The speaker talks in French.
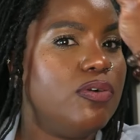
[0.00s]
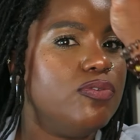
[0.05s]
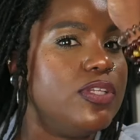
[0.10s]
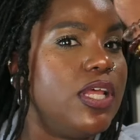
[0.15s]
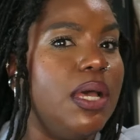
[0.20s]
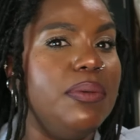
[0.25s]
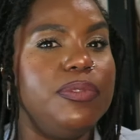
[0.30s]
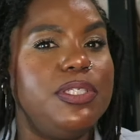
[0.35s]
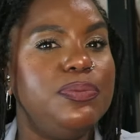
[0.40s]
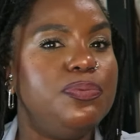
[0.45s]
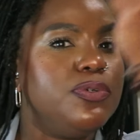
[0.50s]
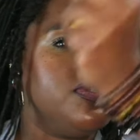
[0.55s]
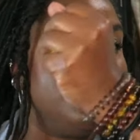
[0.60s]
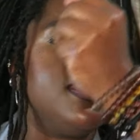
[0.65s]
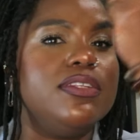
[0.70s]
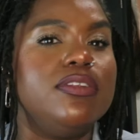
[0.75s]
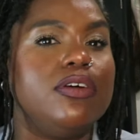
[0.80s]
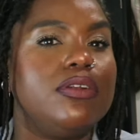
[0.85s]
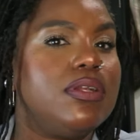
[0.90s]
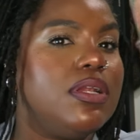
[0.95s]
On a un petit peu
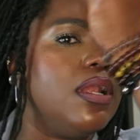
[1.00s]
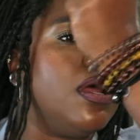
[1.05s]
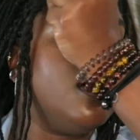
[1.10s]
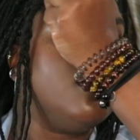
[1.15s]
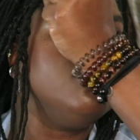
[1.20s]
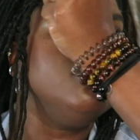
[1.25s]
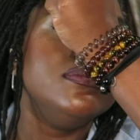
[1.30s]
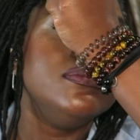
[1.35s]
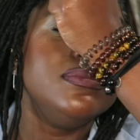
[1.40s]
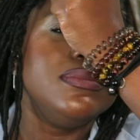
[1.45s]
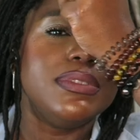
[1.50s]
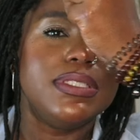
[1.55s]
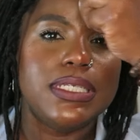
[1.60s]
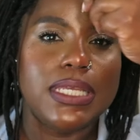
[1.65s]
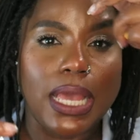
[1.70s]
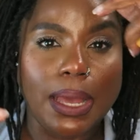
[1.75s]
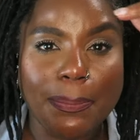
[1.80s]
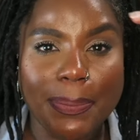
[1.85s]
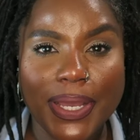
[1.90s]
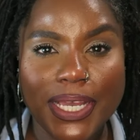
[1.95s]
ces notes-là.
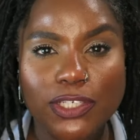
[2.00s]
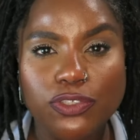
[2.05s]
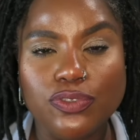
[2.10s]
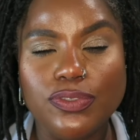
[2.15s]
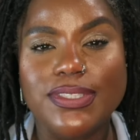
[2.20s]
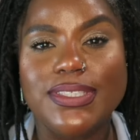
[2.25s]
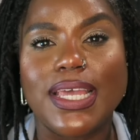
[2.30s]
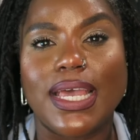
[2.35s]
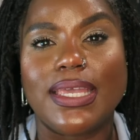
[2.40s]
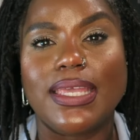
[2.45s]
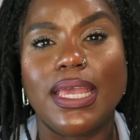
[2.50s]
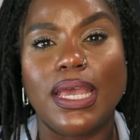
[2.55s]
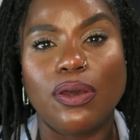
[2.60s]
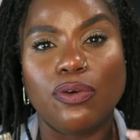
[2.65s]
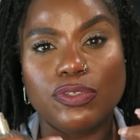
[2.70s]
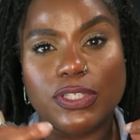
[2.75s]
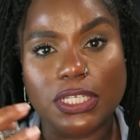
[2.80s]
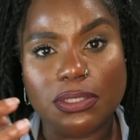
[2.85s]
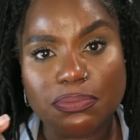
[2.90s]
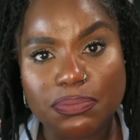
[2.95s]
Et après, juste derrière, on a